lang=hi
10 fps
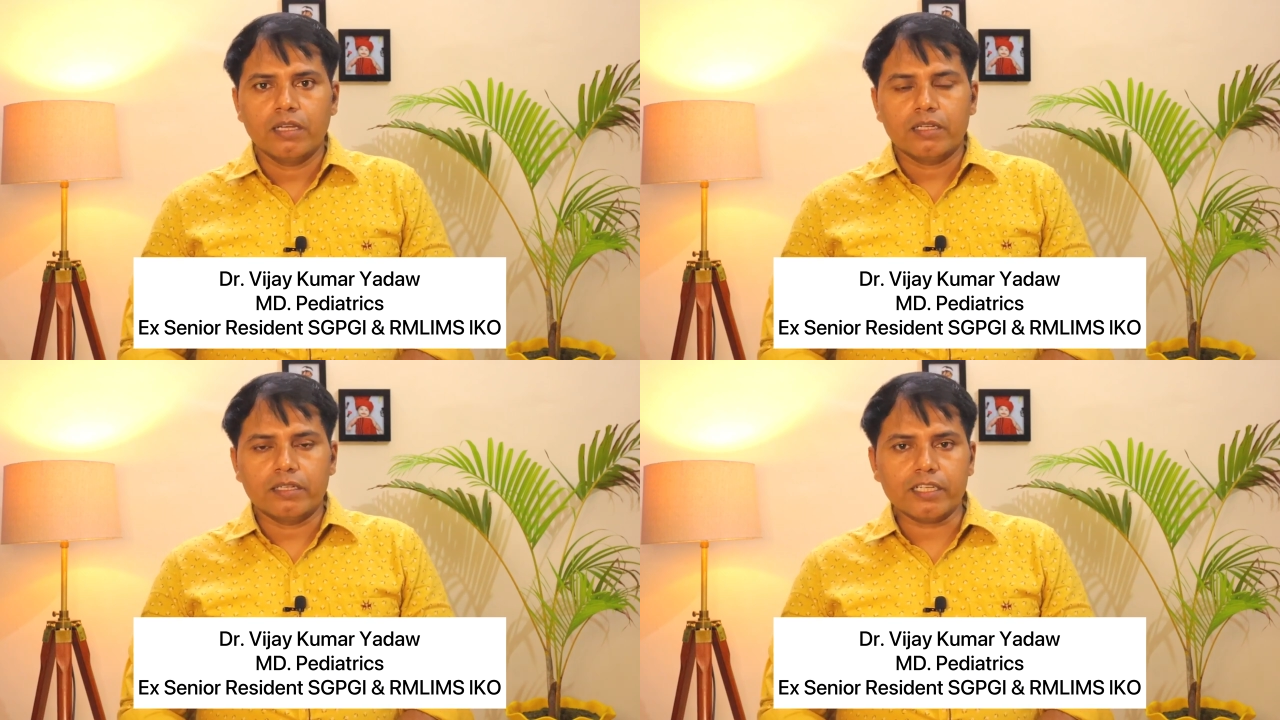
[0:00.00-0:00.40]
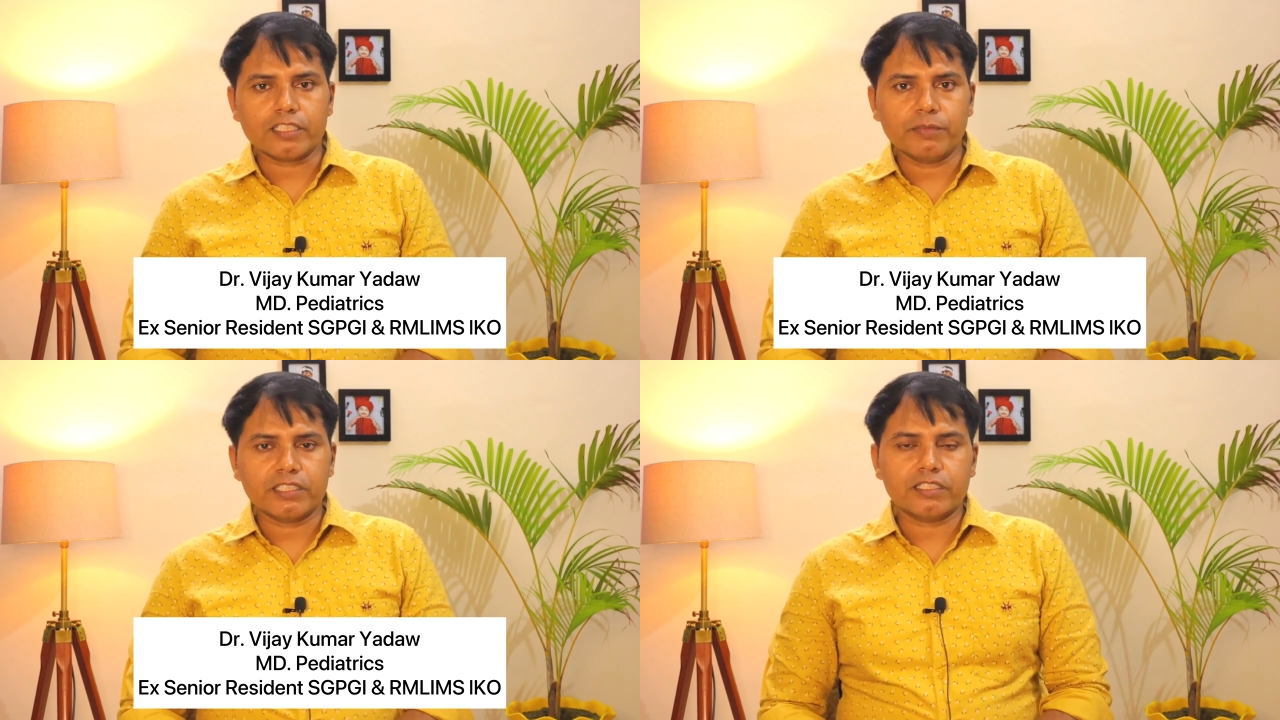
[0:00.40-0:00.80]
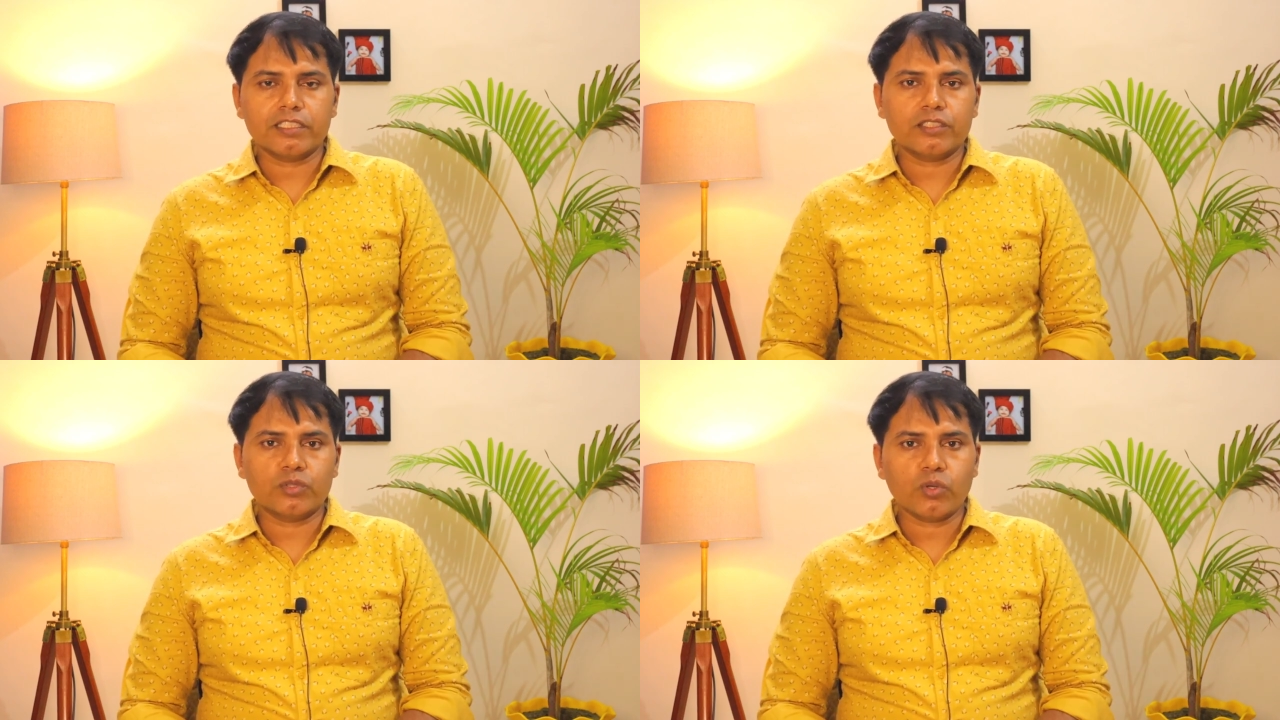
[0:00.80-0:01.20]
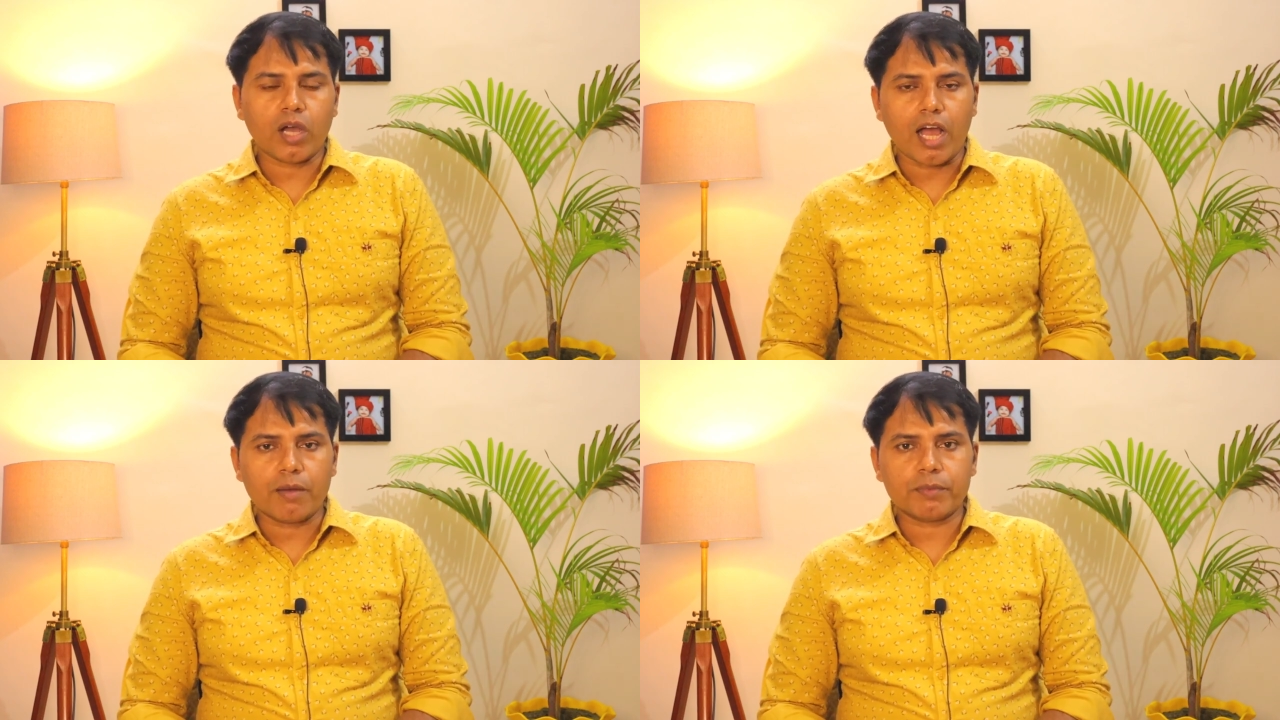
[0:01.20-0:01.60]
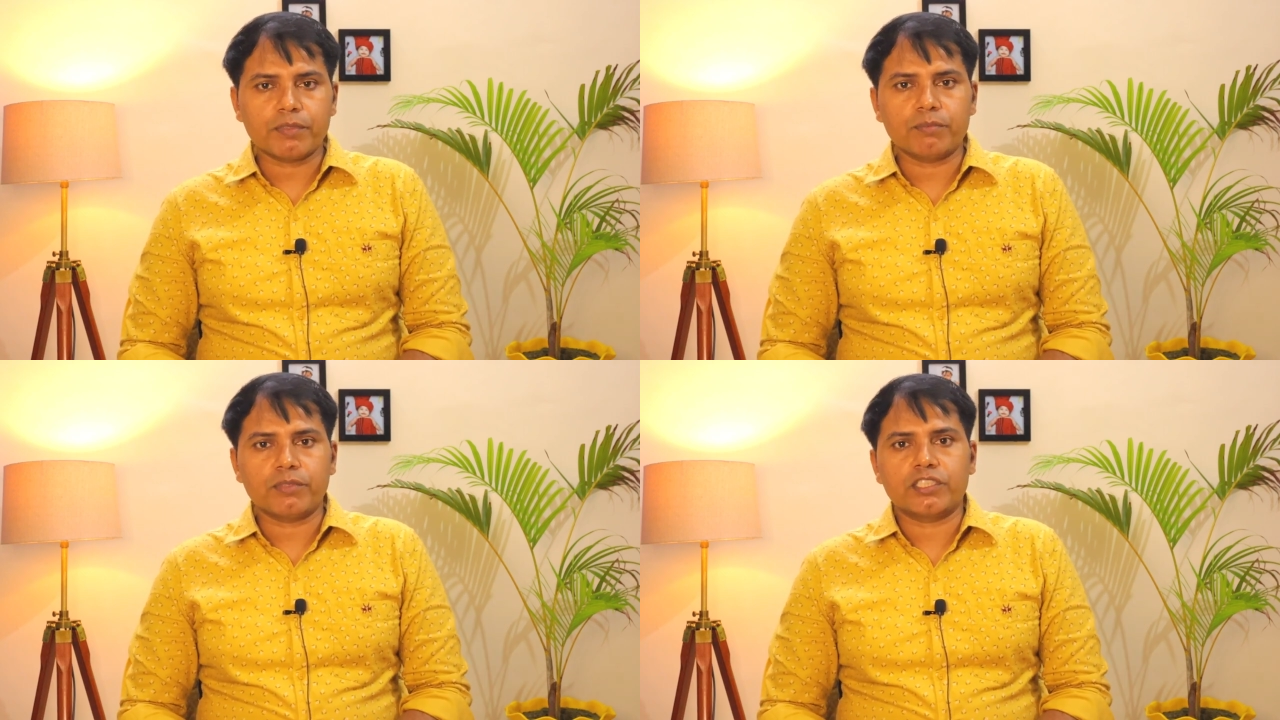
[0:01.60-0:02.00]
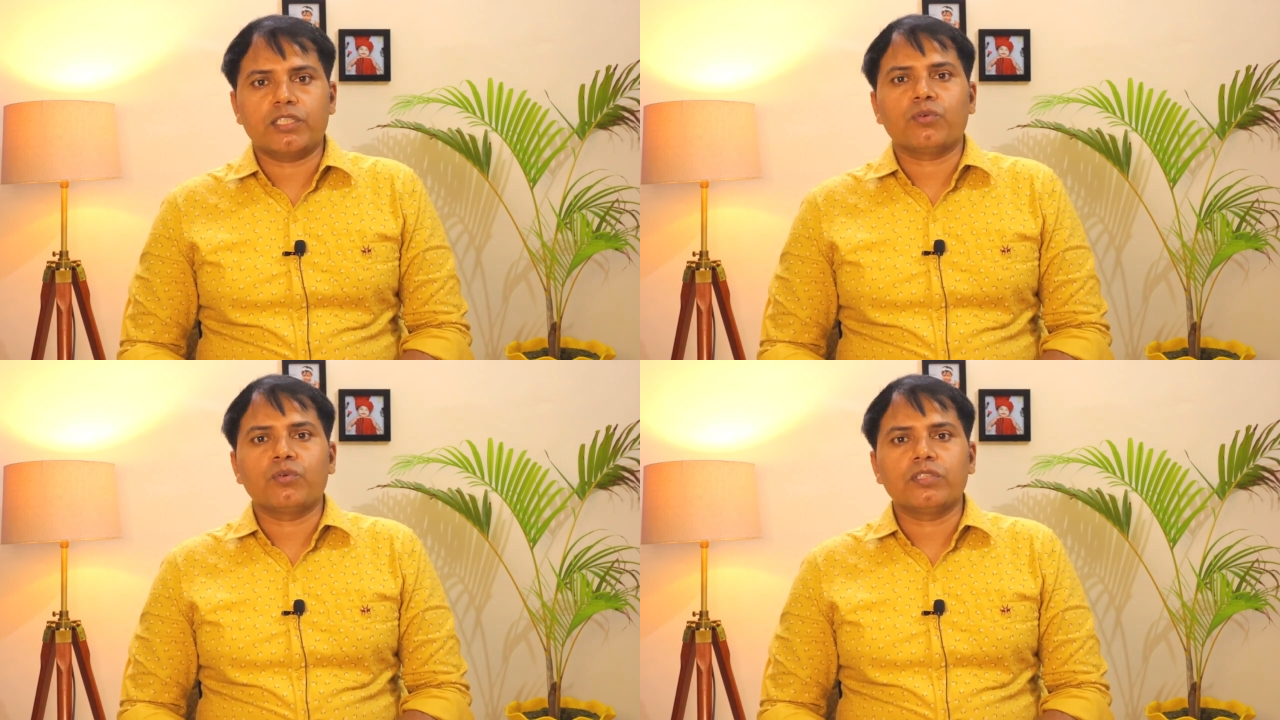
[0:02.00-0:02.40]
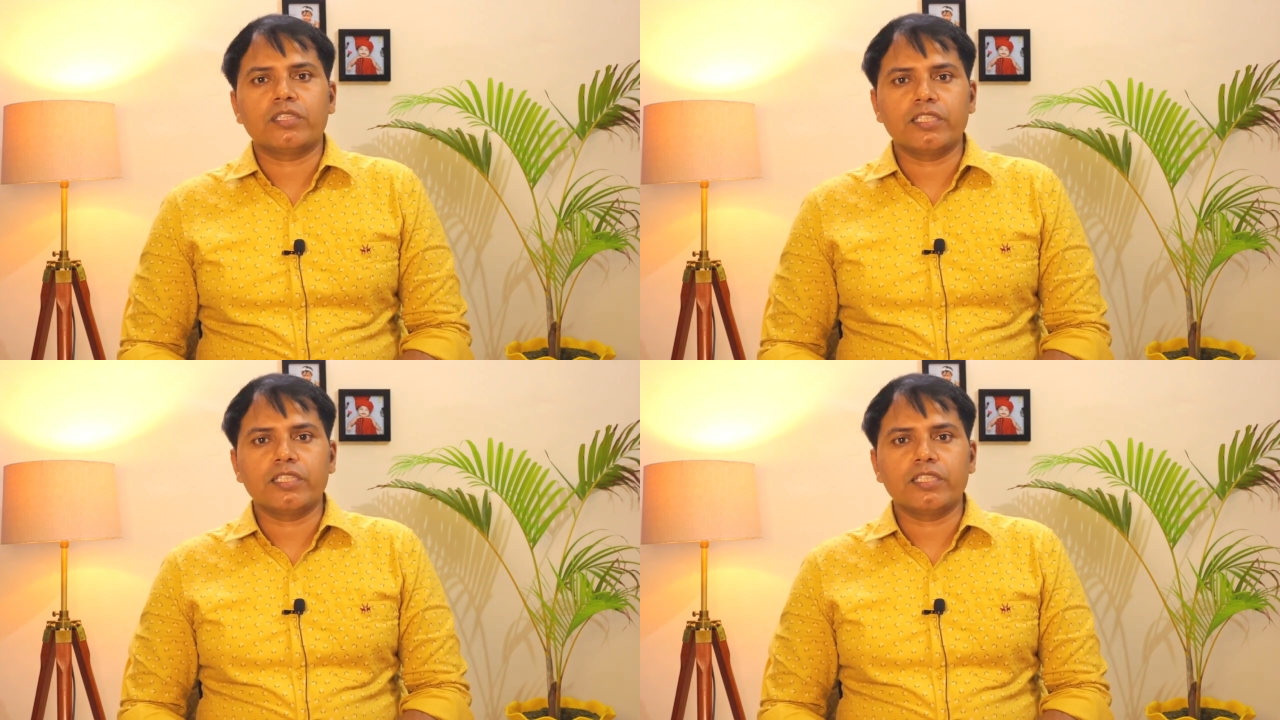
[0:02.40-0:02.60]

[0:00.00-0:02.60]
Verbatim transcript: नेक्स्ट मेडिसिन जो आप अपने बच्चे को